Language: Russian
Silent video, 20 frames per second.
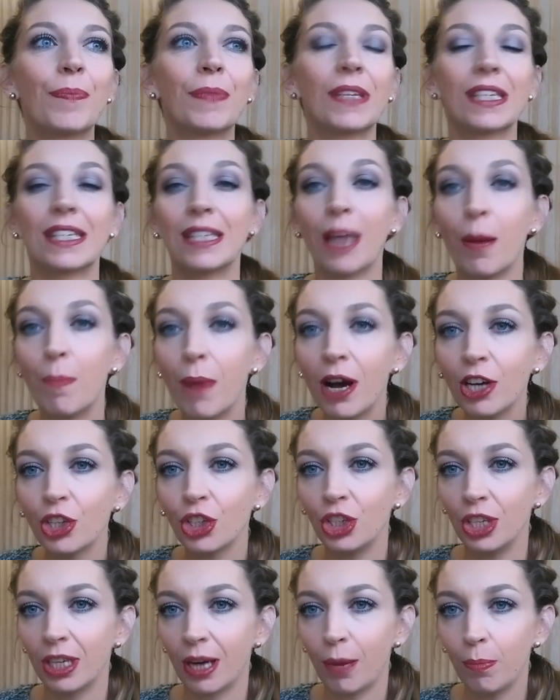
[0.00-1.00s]
с
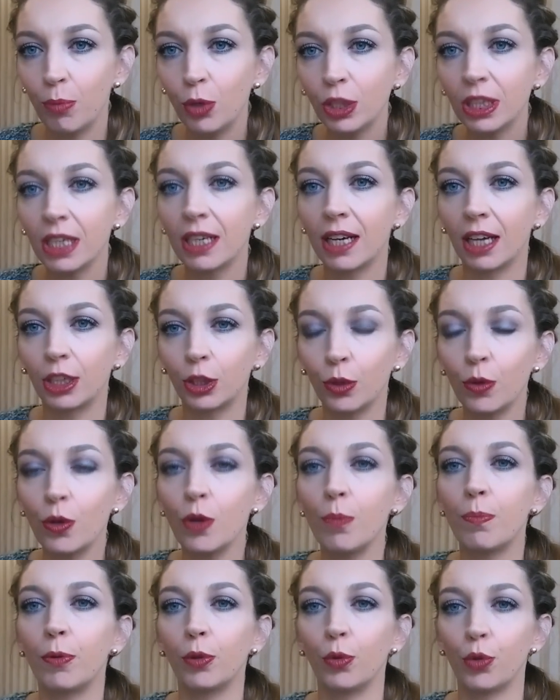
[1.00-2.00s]
домашней работы,
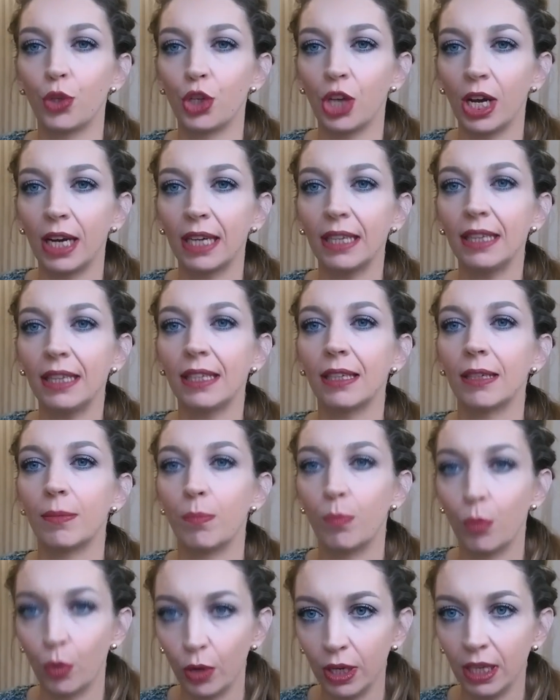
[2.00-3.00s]
которую получает
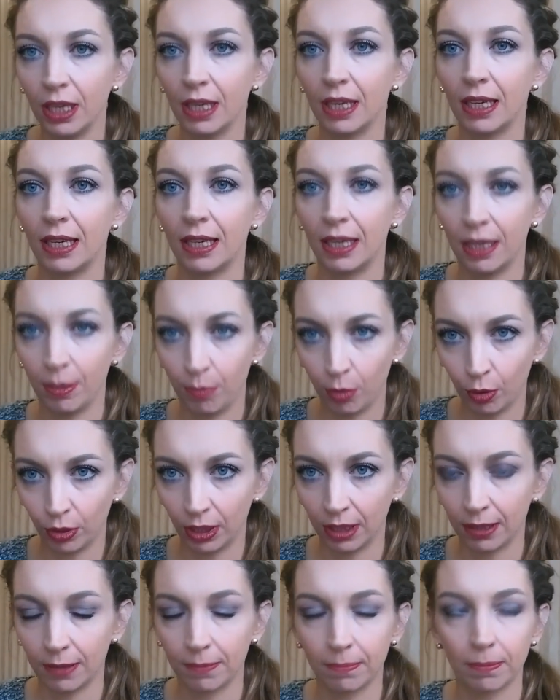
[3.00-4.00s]
мой ребенок.